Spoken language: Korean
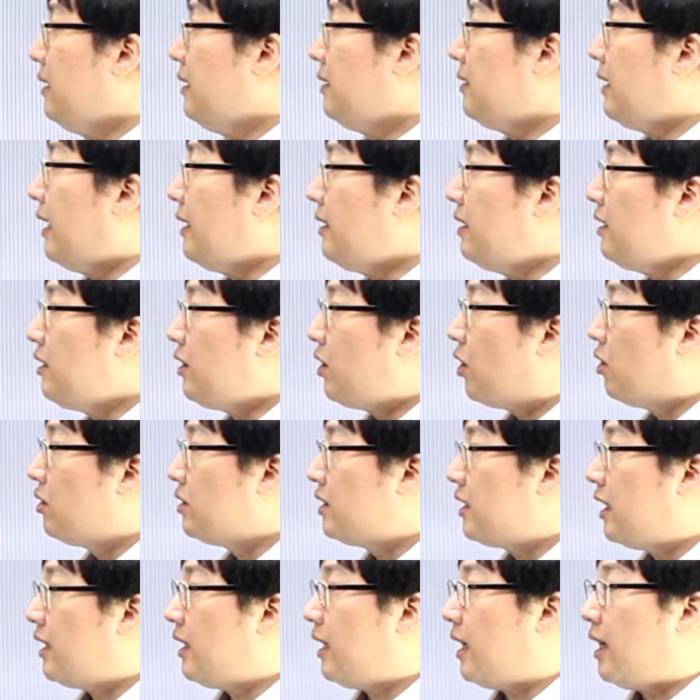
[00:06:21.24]
나는
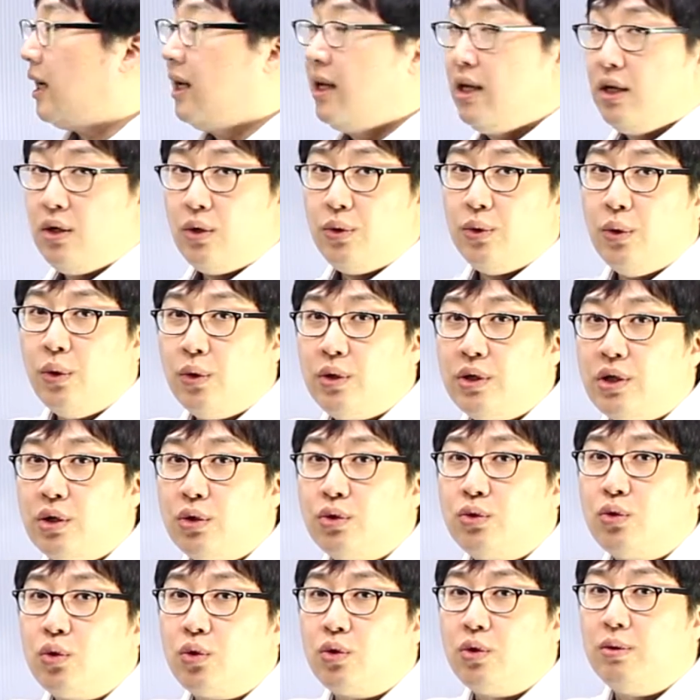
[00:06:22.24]
경찰이야.
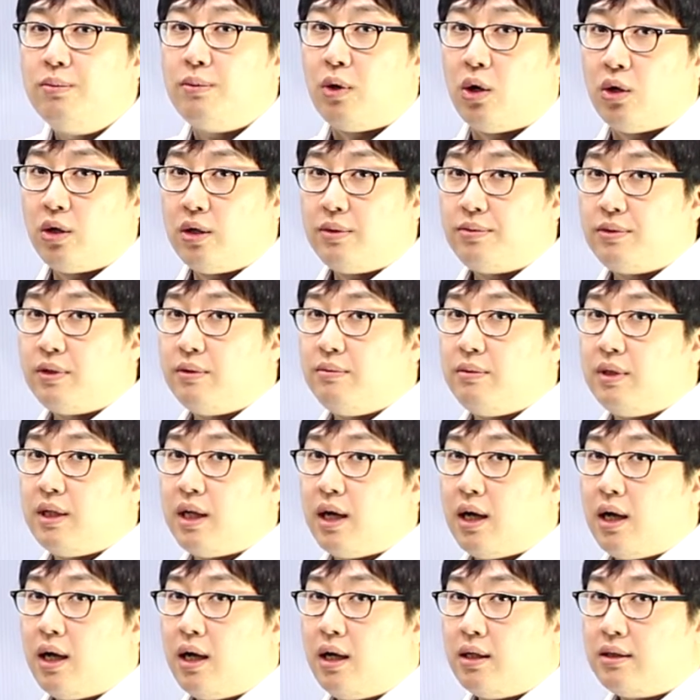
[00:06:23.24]
여기서 조금
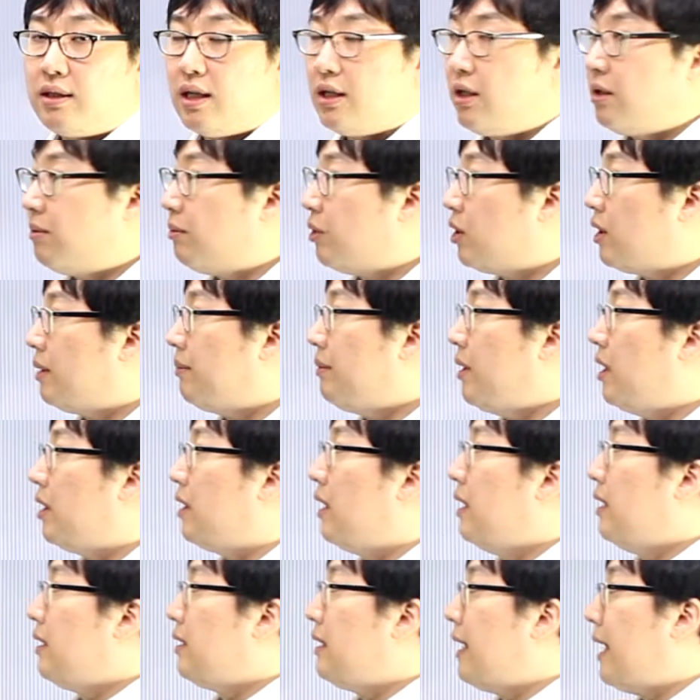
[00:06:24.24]
어렵습니다. 자, 이건
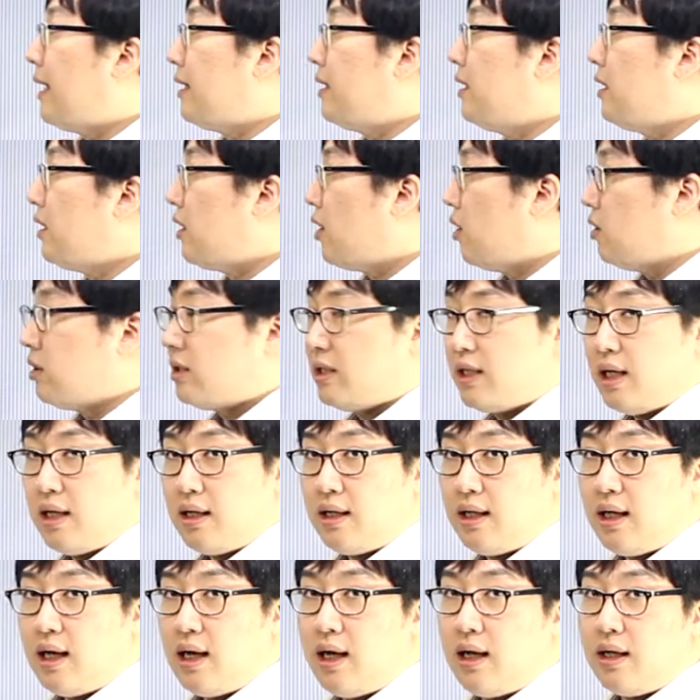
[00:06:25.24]
뭐냐면 나는
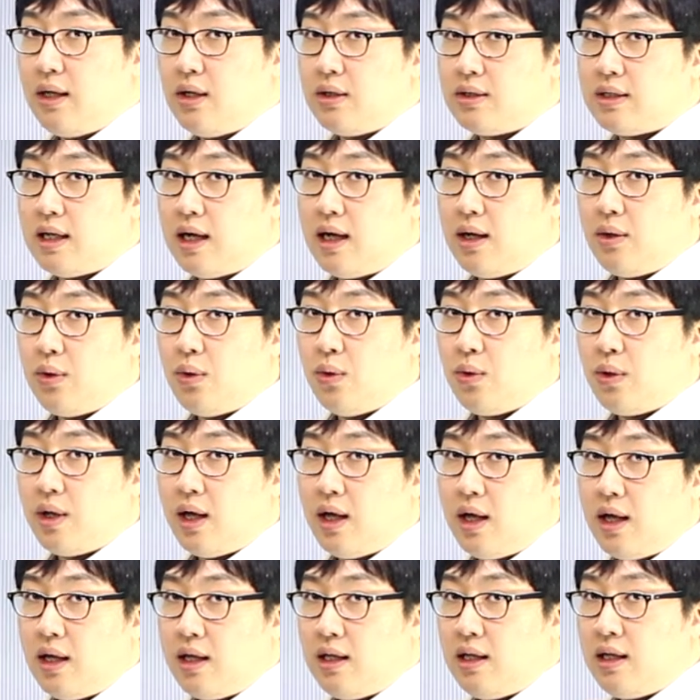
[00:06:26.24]
경찰이야. 자,
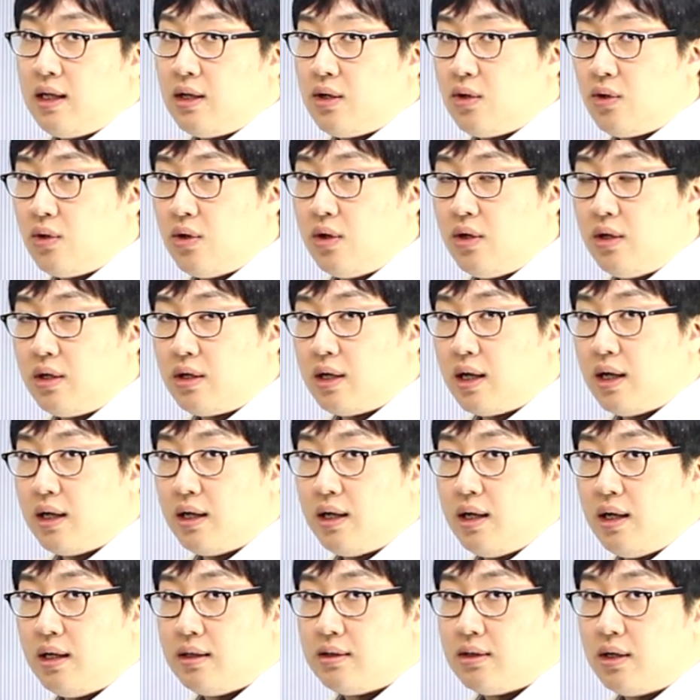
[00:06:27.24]
요게 이퀄
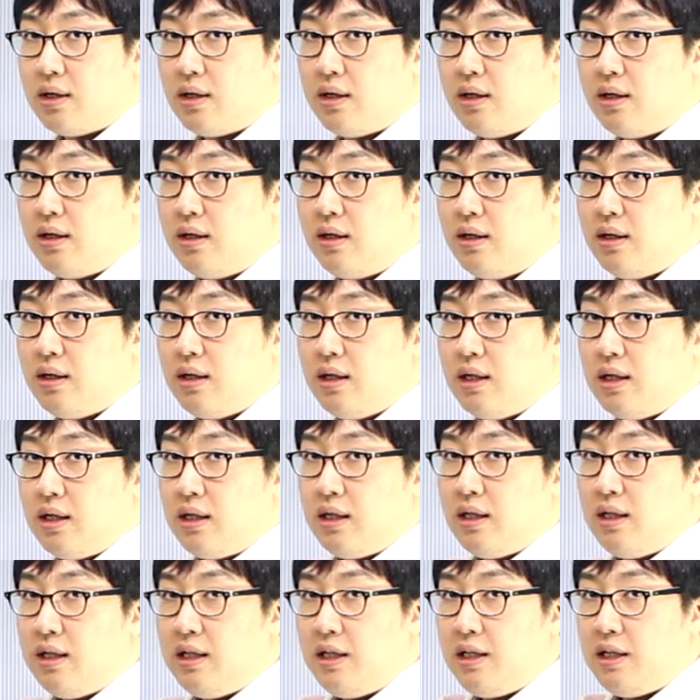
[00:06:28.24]
관계죠.
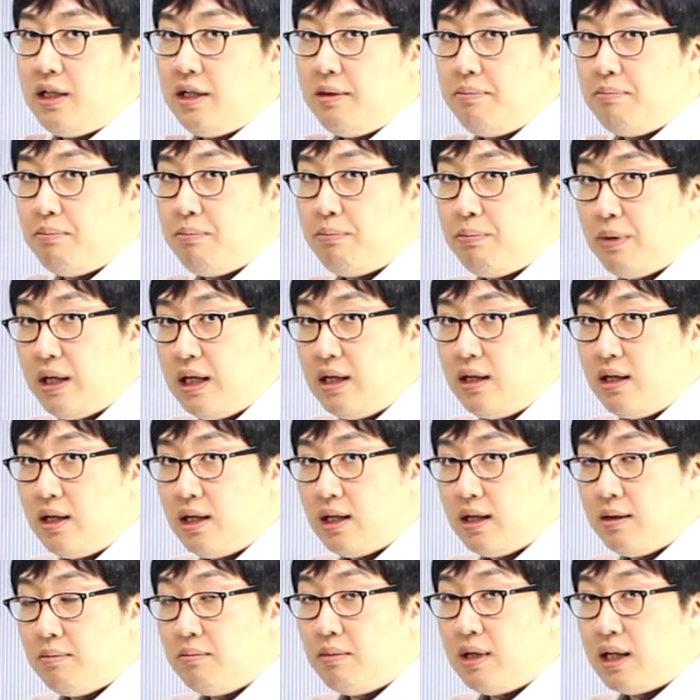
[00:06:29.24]
이히
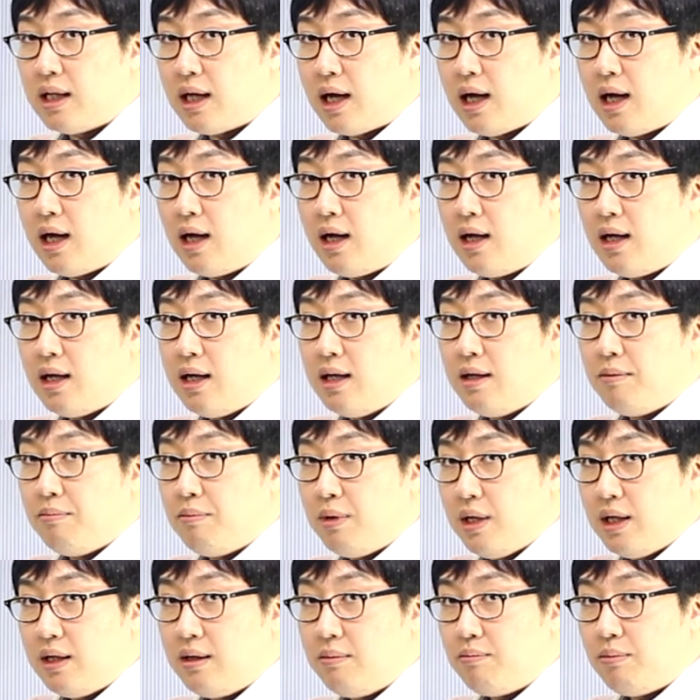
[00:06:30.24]
빈입니다.
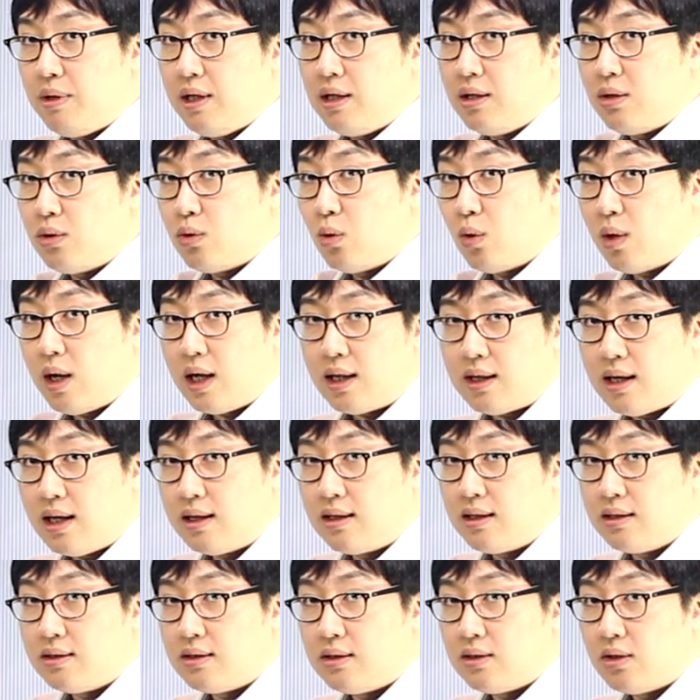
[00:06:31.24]
빈. 빈은
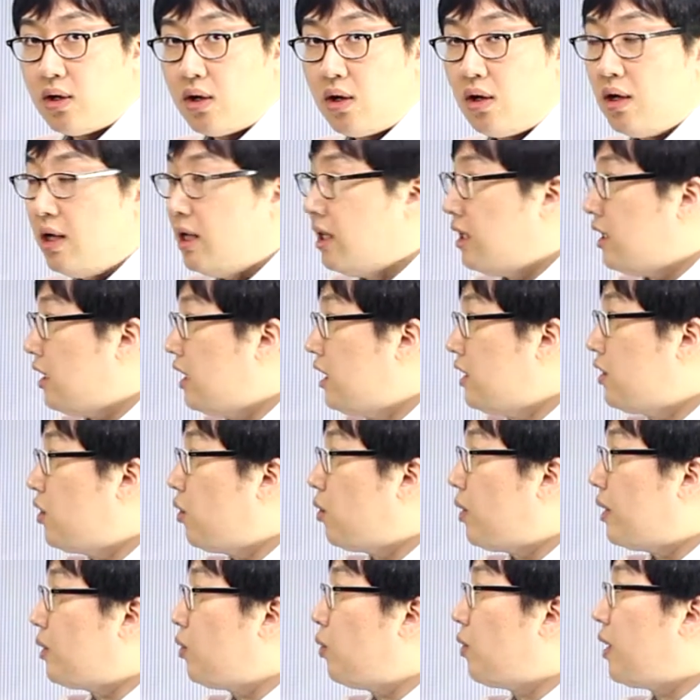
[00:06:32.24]
똑같다는 뜻이죠.
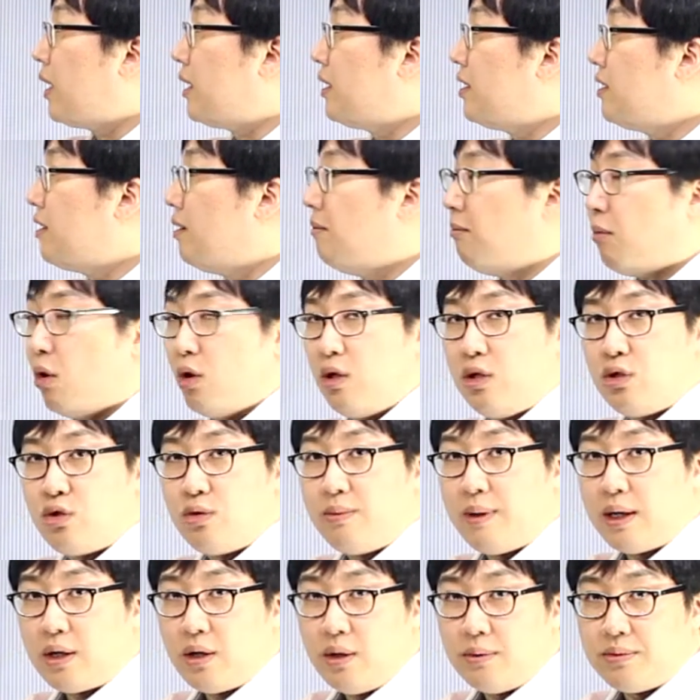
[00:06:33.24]
일격과 똑같은 건 뭐일
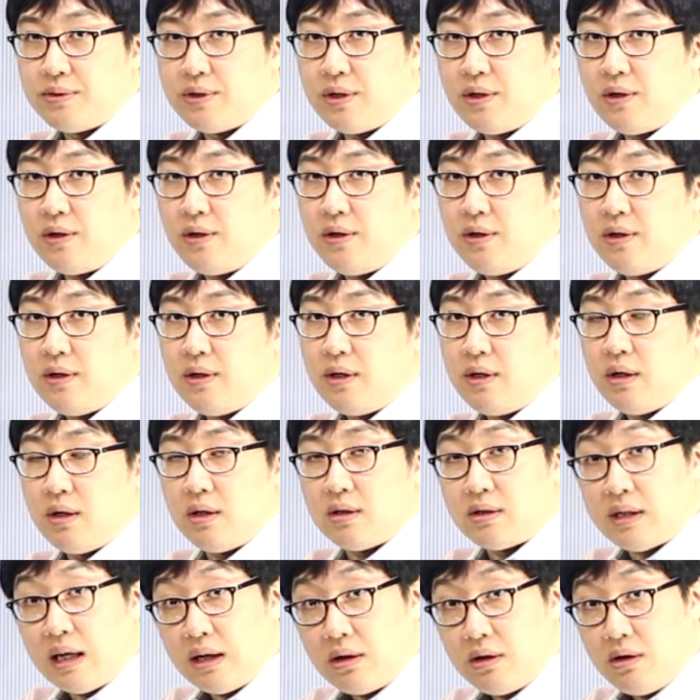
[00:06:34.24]
수밖에 없어요?
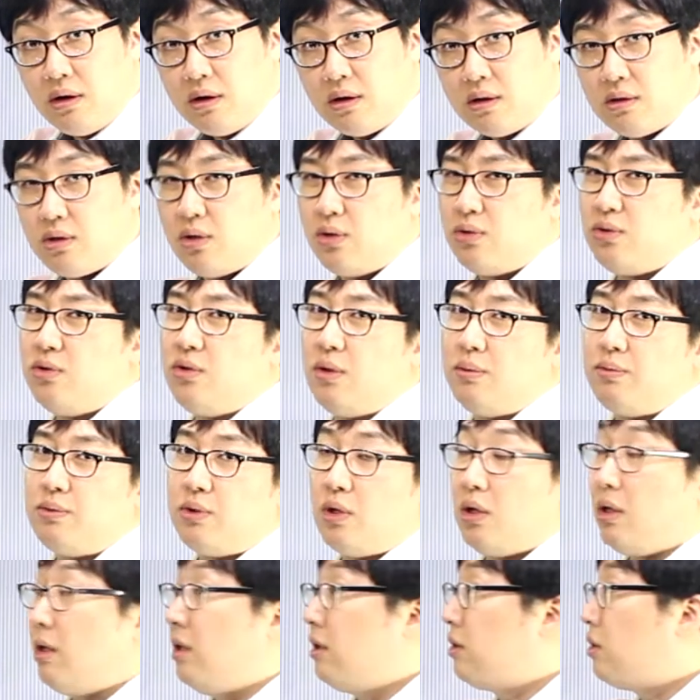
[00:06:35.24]
사격? 그럴 순
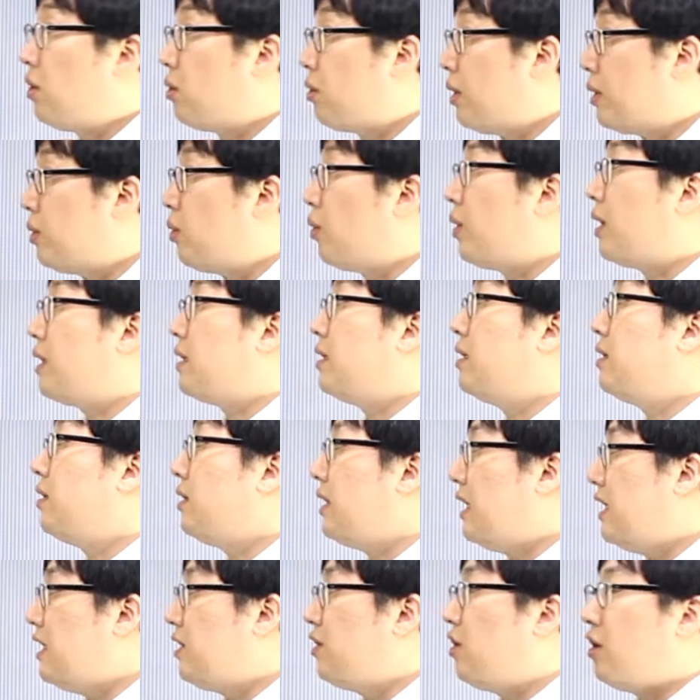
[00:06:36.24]
없죠. 일격과 똑같은
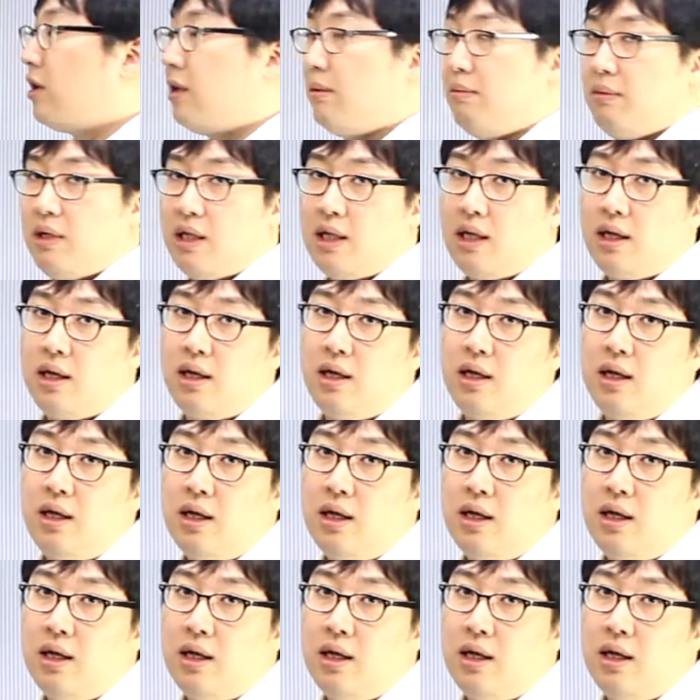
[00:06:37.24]
건 일격입니다.